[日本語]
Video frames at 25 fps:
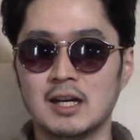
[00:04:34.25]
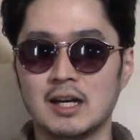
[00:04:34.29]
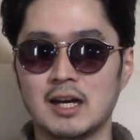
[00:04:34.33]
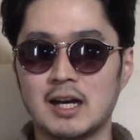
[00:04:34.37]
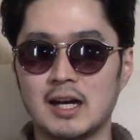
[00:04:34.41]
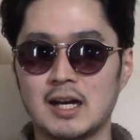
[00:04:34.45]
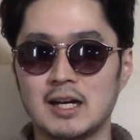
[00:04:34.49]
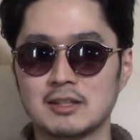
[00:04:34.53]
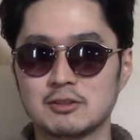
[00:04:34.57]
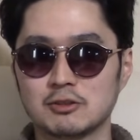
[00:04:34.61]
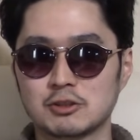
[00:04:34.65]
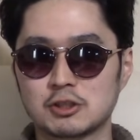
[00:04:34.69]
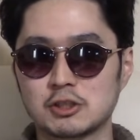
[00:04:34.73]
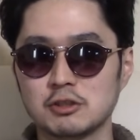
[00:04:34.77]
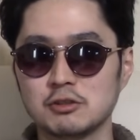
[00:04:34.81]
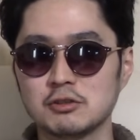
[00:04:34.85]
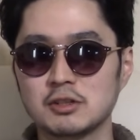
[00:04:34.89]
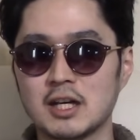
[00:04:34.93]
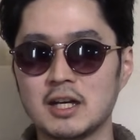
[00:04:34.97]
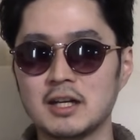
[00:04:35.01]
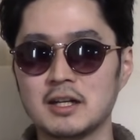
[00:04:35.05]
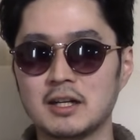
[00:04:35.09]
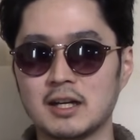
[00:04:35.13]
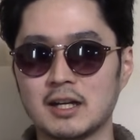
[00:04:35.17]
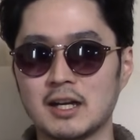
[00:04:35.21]
あの瞬
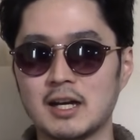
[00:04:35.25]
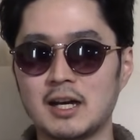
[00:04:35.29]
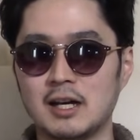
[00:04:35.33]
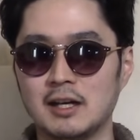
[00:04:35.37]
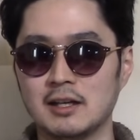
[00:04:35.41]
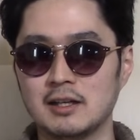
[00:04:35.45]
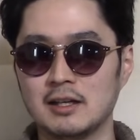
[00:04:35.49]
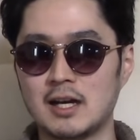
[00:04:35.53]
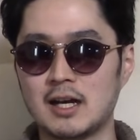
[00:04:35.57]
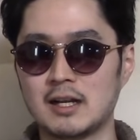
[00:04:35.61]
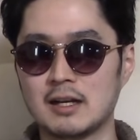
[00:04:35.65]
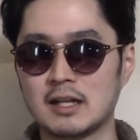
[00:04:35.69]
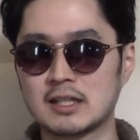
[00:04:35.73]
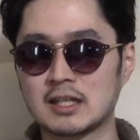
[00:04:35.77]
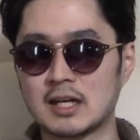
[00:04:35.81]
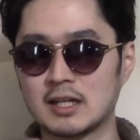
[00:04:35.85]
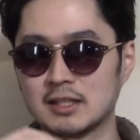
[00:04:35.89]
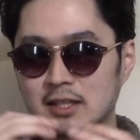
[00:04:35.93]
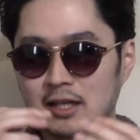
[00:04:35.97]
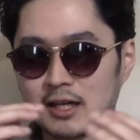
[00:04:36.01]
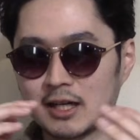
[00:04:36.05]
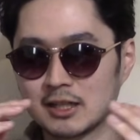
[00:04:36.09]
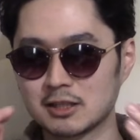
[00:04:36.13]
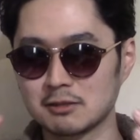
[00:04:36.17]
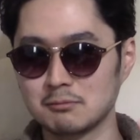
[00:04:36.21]
間からあなたは
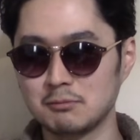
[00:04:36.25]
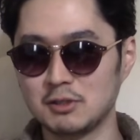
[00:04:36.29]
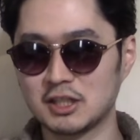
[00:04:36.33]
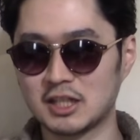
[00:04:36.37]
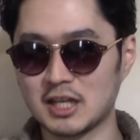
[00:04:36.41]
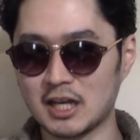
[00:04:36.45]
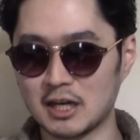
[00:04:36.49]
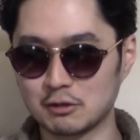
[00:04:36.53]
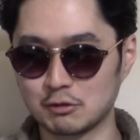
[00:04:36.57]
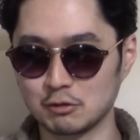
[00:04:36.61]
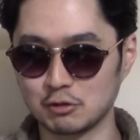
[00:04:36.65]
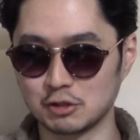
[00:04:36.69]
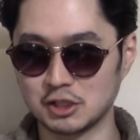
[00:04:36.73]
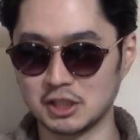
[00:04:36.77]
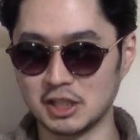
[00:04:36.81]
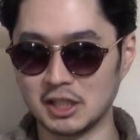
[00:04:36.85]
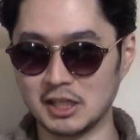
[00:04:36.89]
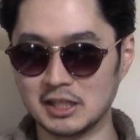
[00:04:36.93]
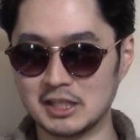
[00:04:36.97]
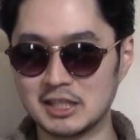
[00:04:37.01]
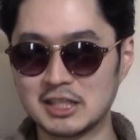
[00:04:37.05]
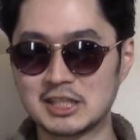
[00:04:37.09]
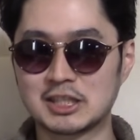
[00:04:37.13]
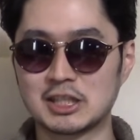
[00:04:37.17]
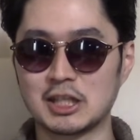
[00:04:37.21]
高須幹也とし
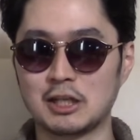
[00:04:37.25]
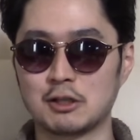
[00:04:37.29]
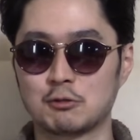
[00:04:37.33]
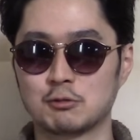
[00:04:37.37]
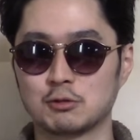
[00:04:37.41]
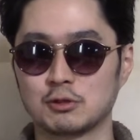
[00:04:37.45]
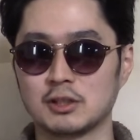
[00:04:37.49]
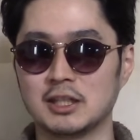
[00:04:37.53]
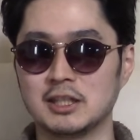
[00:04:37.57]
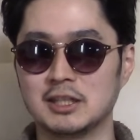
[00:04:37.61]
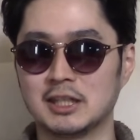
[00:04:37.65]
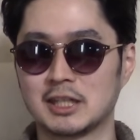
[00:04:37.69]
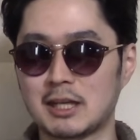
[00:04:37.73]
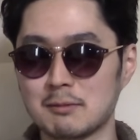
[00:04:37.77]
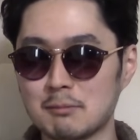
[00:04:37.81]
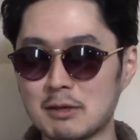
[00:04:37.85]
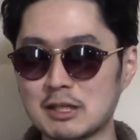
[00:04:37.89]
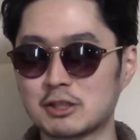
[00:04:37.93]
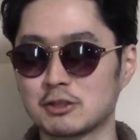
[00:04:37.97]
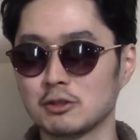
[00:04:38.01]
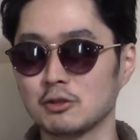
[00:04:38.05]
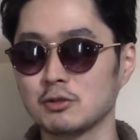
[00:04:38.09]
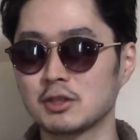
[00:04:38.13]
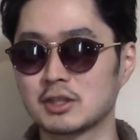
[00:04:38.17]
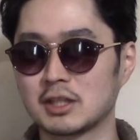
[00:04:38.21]
て生きていくことができ
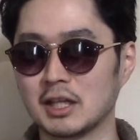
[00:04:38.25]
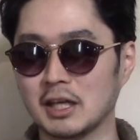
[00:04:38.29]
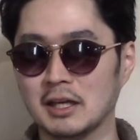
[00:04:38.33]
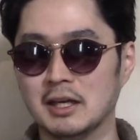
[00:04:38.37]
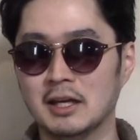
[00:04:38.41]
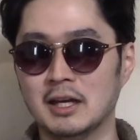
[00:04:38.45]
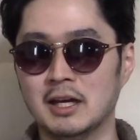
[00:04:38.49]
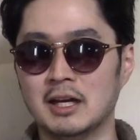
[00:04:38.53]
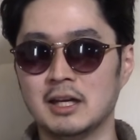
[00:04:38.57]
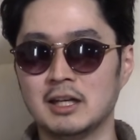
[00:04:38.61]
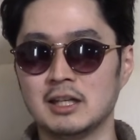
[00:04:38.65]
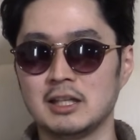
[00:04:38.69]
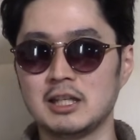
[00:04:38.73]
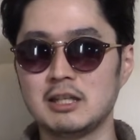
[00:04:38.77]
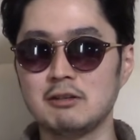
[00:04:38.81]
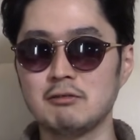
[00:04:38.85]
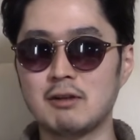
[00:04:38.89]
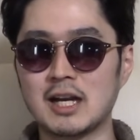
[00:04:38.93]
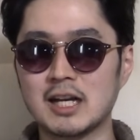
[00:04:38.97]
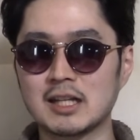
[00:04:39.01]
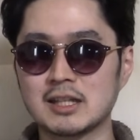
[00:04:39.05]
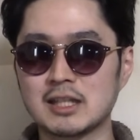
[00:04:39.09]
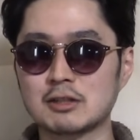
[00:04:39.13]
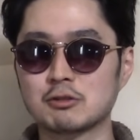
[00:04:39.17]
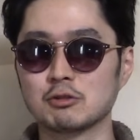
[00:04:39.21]
ますよって言
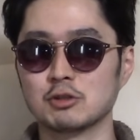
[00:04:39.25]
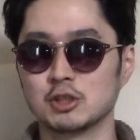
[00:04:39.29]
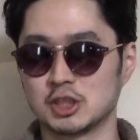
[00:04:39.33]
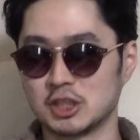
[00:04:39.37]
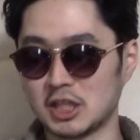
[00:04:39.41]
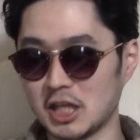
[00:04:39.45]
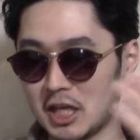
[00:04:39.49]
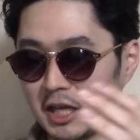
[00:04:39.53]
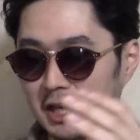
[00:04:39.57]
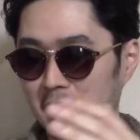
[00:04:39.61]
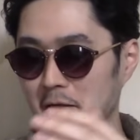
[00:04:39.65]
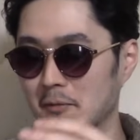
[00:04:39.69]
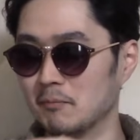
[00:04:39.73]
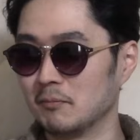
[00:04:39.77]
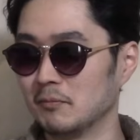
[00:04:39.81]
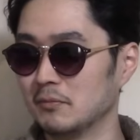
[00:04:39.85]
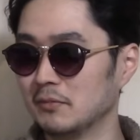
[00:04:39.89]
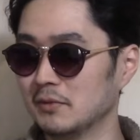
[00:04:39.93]
われたとして、